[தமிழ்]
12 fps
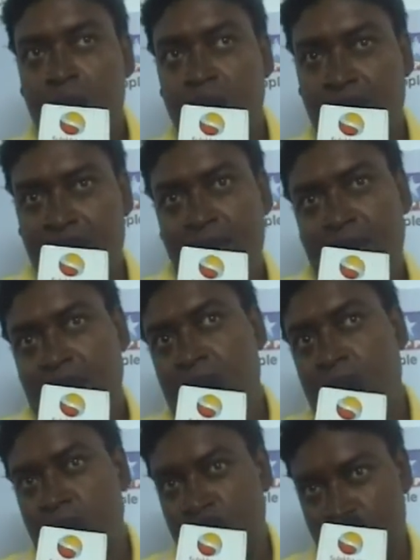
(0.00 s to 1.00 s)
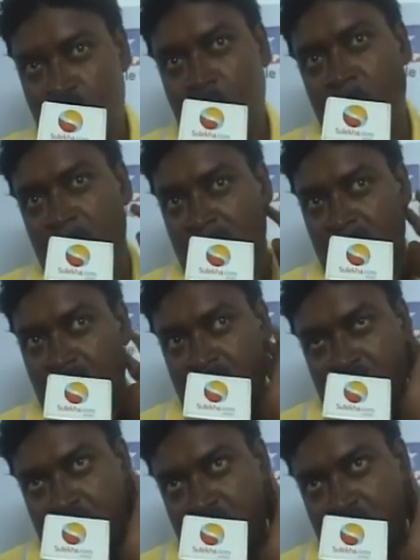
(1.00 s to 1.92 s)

இந்த கேரக்டருக்கு ரொம்ப சூட்டபுளாக இருந்தது ஏன்னா